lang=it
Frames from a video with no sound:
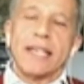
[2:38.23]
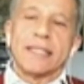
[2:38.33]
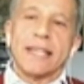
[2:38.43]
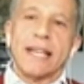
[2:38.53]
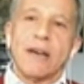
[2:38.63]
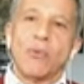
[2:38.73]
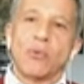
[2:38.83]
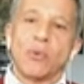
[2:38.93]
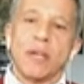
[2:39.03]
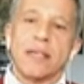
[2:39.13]
Israele ha
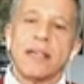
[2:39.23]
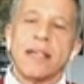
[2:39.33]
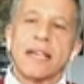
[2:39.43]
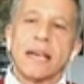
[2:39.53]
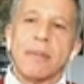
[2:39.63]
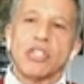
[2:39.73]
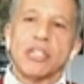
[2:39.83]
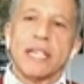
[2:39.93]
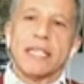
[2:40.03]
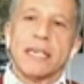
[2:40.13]
avuto una
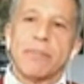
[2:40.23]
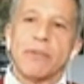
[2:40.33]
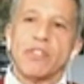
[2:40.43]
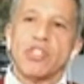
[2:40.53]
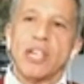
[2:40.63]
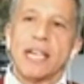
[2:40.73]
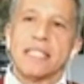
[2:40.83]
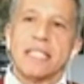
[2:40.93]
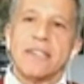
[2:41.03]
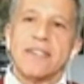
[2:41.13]
capacità di
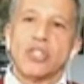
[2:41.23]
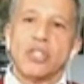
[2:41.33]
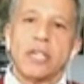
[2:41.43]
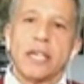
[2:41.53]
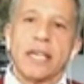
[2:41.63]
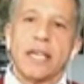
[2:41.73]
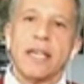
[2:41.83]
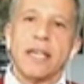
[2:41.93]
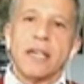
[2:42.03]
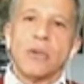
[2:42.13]
approvvigionarsi di vaccini
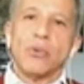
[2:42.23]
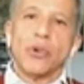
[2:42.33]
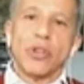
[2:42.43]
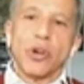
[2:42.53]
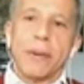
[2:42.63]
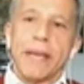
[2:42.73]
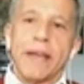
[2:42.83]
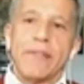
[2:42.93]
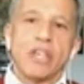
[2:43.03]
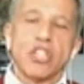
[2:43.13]
che l'Unione Europea
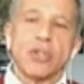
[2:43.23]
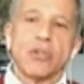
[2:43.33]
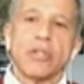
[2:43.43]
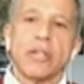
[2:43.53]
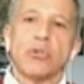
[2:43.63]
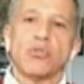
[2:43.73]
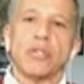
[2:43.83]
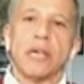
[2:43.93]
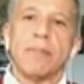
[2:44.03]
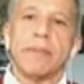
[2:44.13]
invece non è
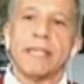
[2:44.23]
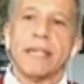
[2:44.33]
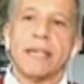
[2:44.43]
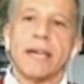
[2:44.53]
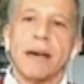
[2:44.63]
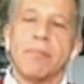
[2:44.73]
riuscita a mettere in campo.